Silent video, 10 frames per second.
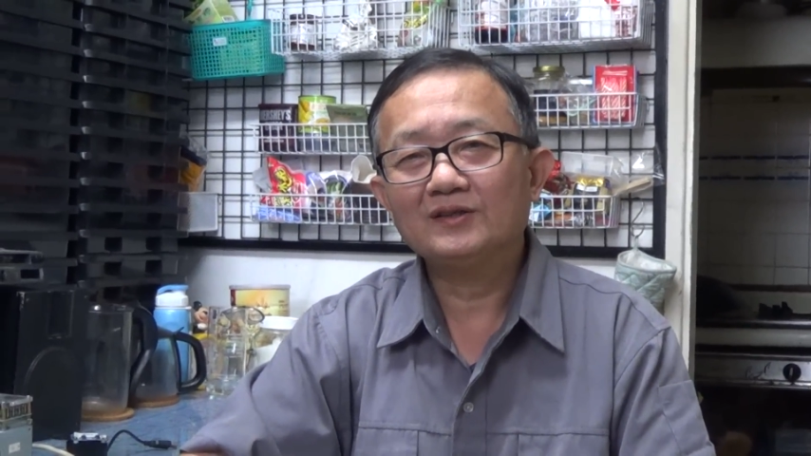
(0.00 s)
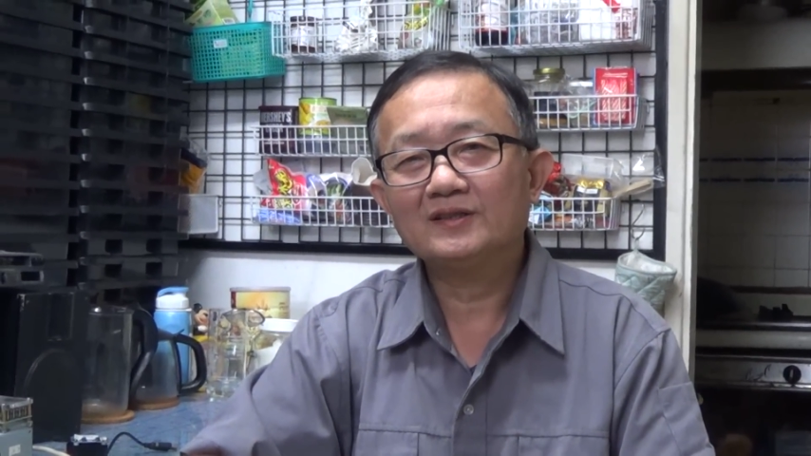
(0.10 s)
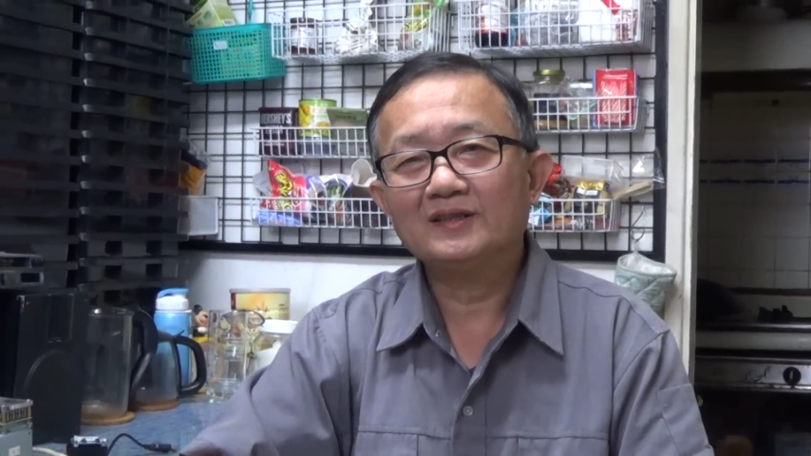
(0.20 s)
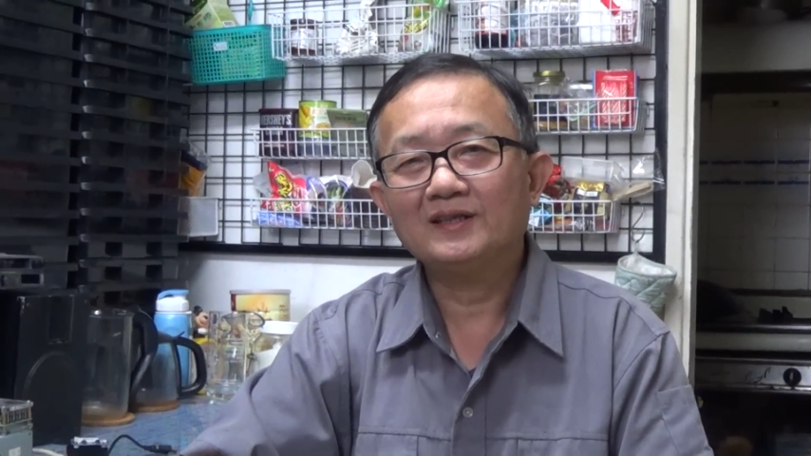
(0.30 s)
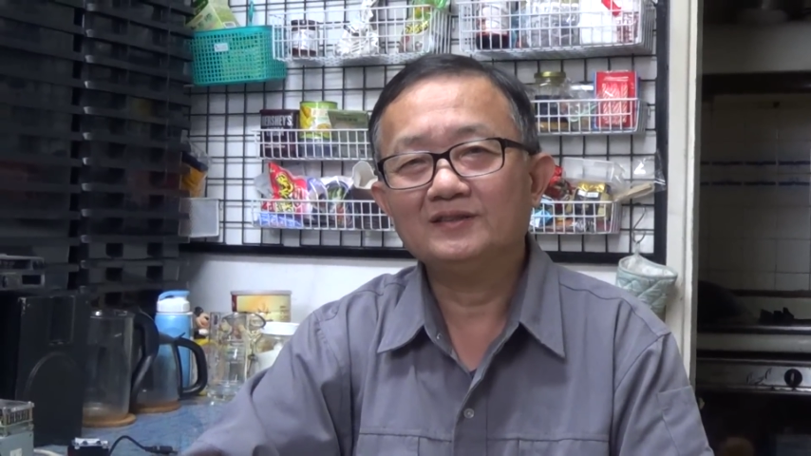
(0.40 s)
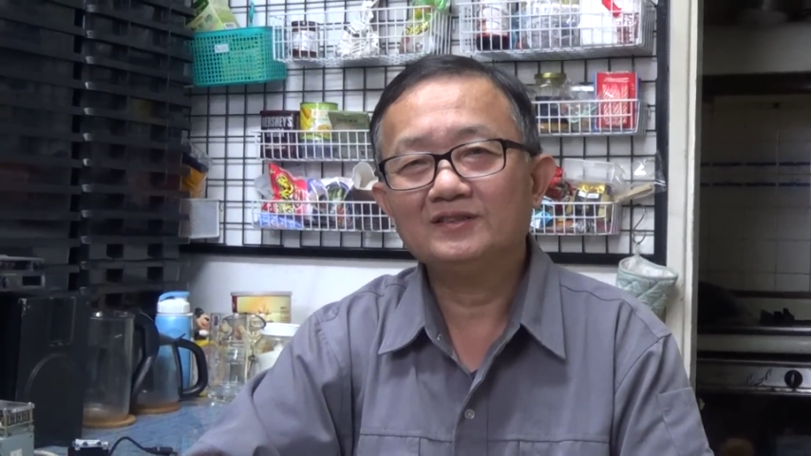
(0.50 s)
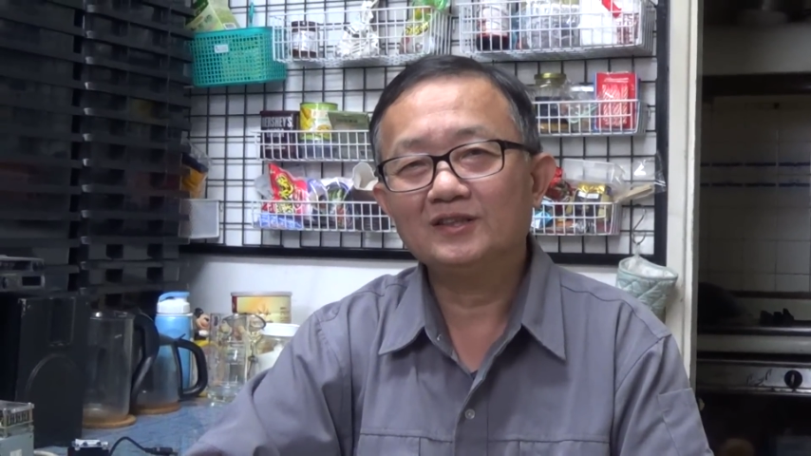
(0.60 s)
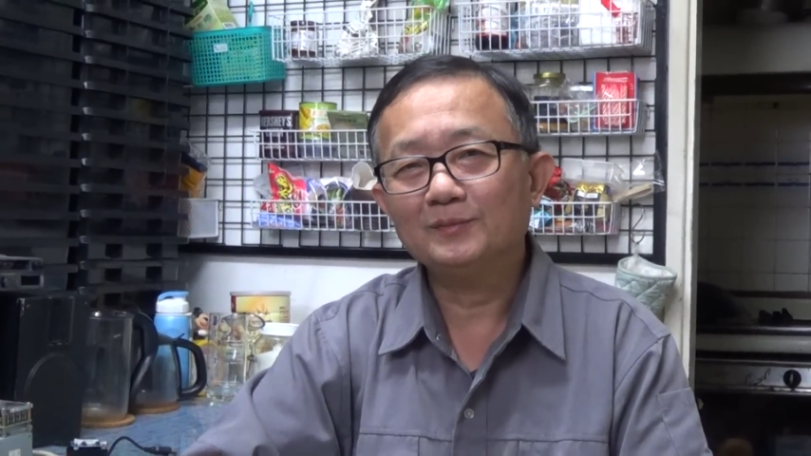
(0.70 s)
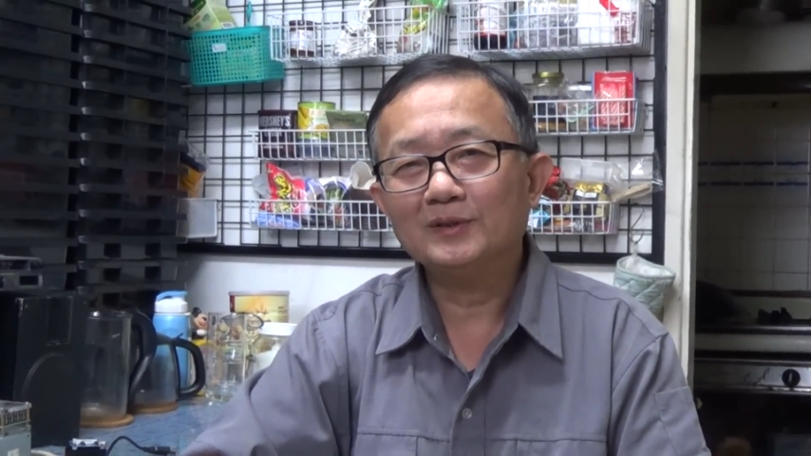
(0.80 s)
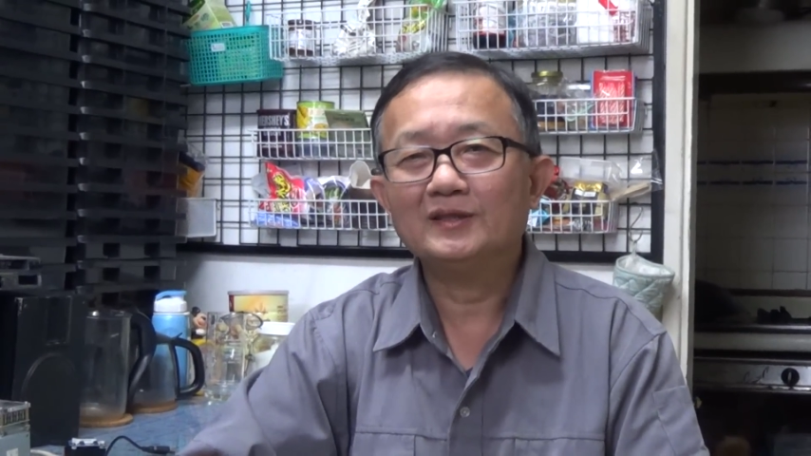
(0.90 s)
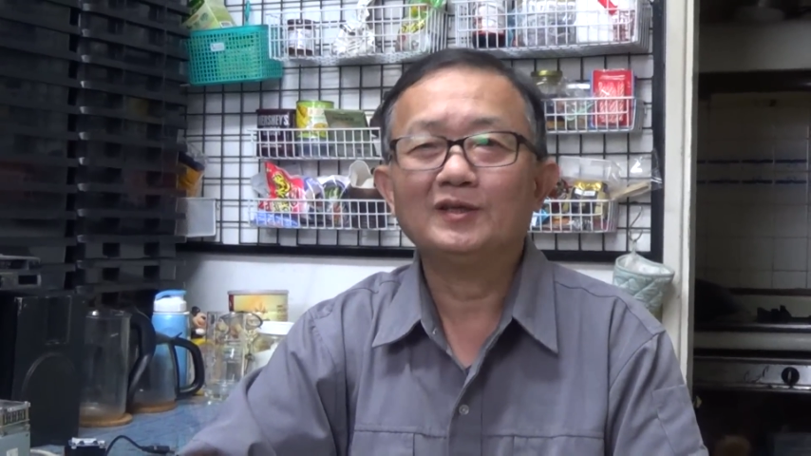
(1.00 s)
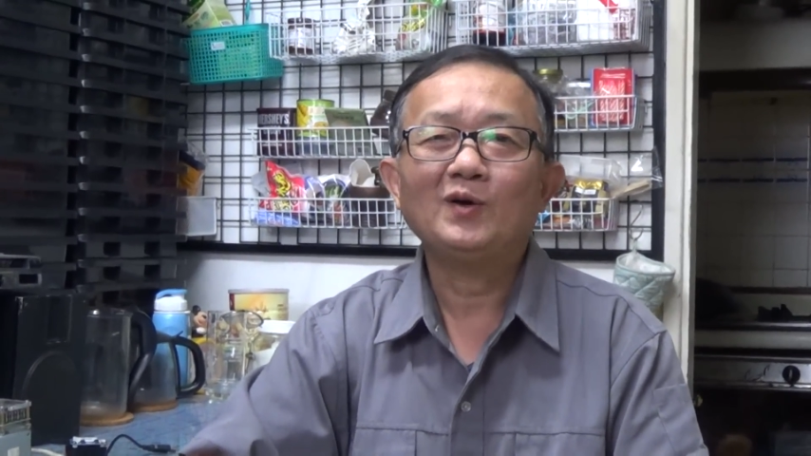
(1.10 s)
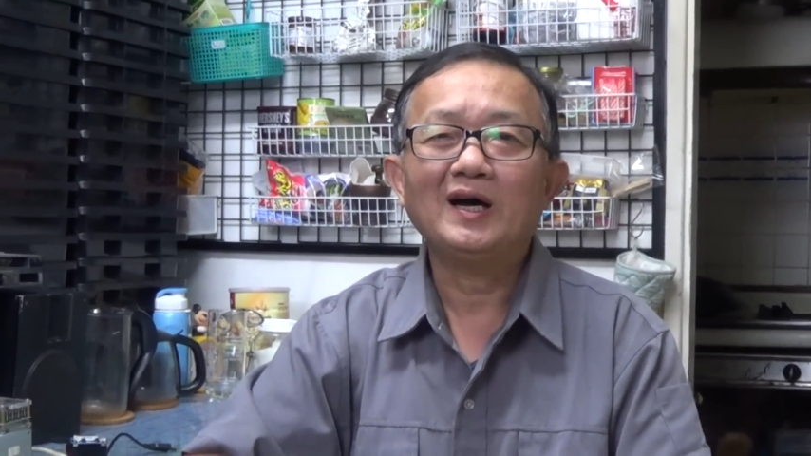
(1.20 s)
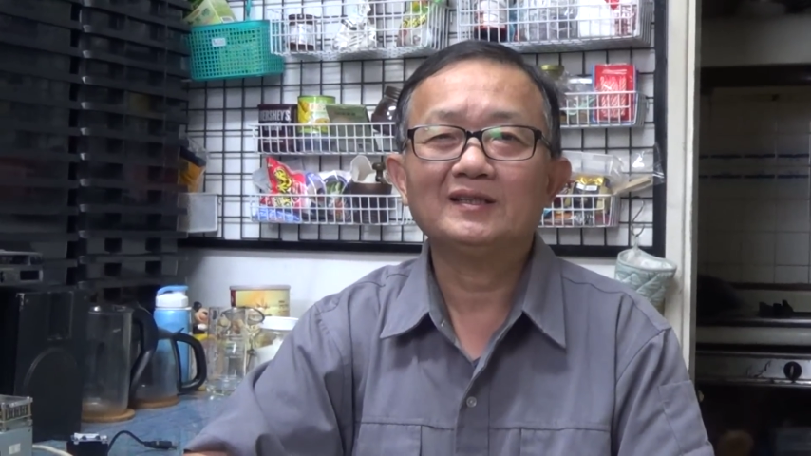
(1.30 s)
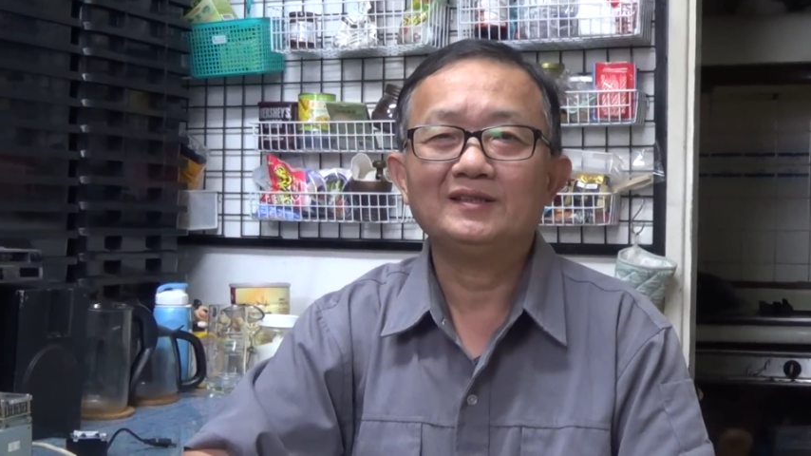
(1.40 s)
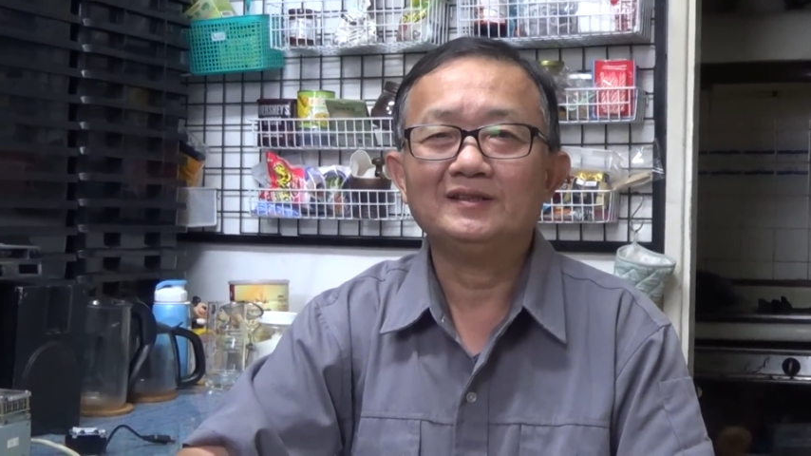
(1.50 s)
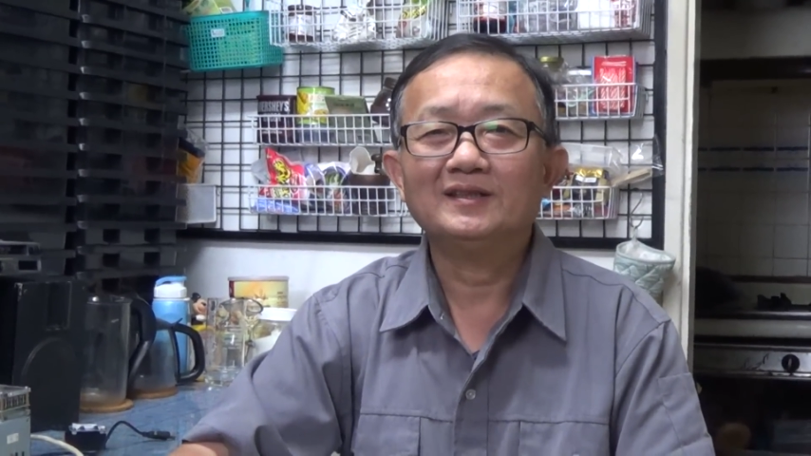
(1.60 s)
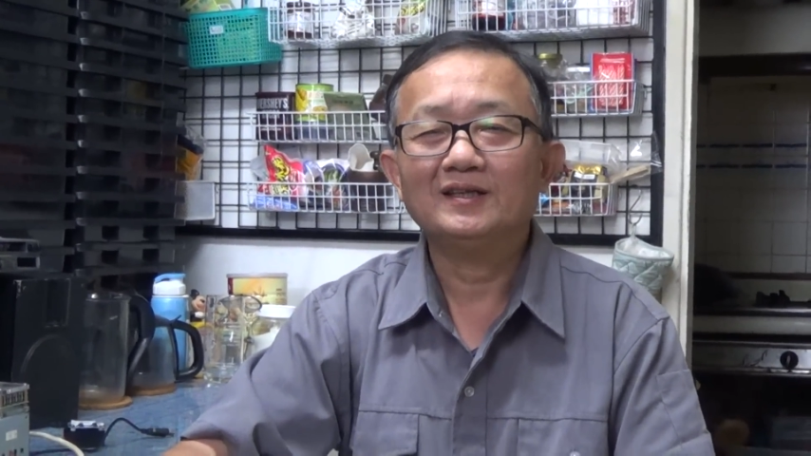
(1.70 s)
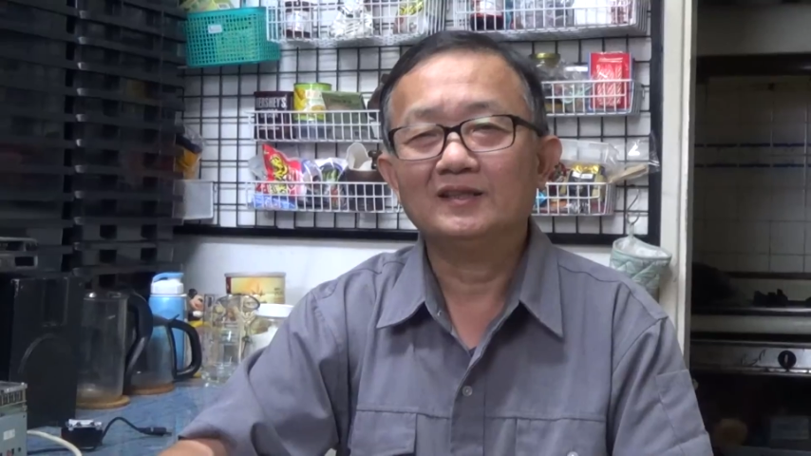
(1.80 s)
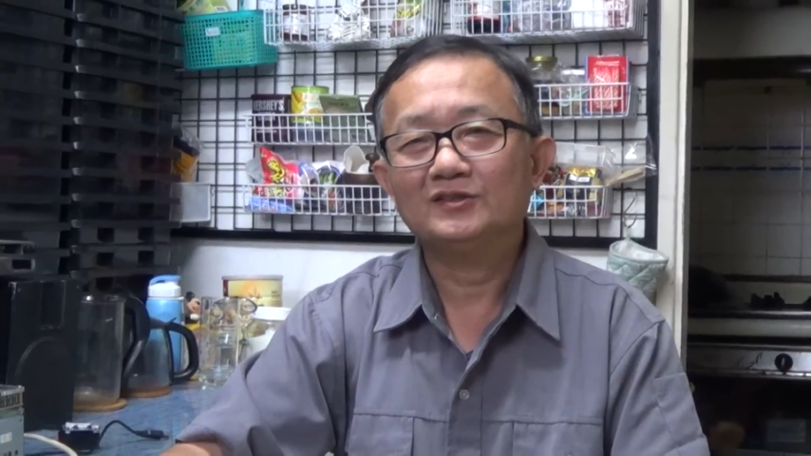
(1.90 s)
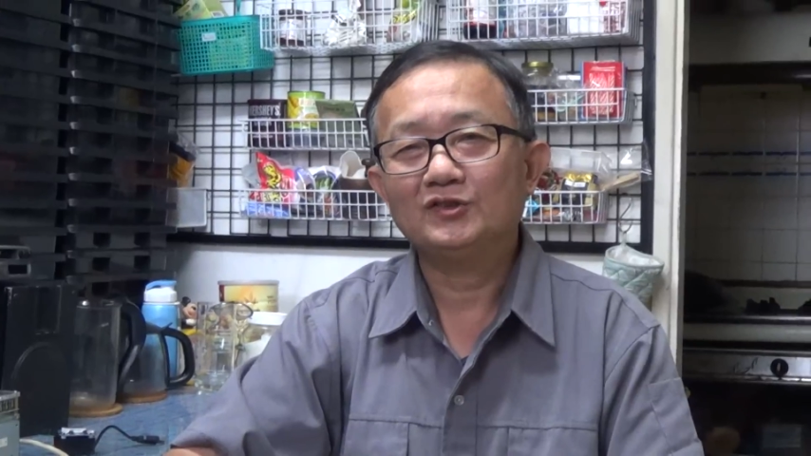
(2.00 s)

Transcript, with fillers: 个很热门的话题啊，